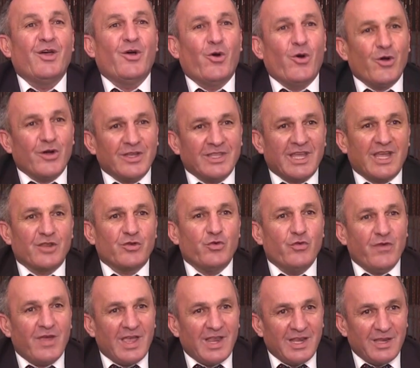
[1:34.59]
O kadar
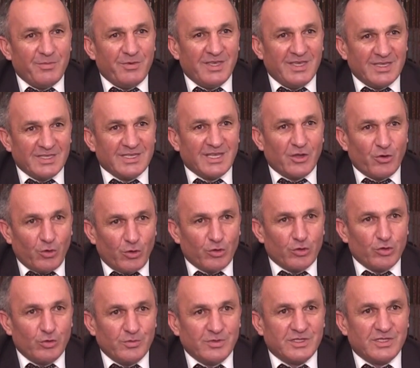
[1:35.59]
güvenli bir insan
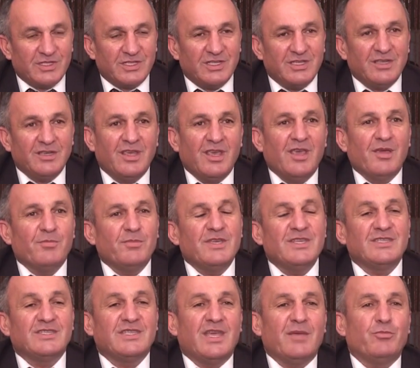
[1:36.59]
olduğumuz için
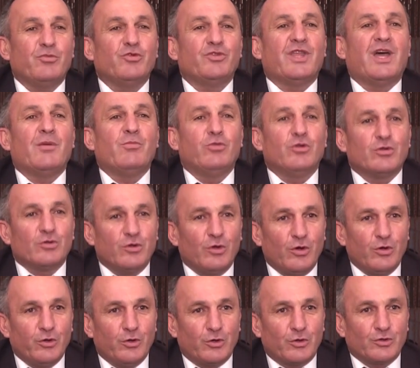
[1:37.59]
biz de bundan mutlu
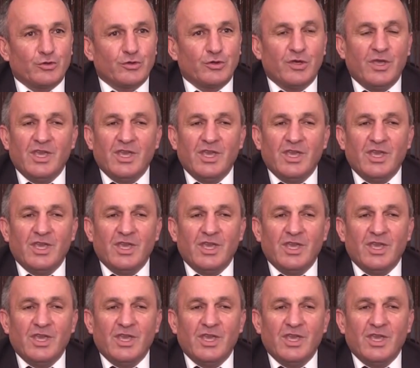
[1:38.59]
oluyoruz.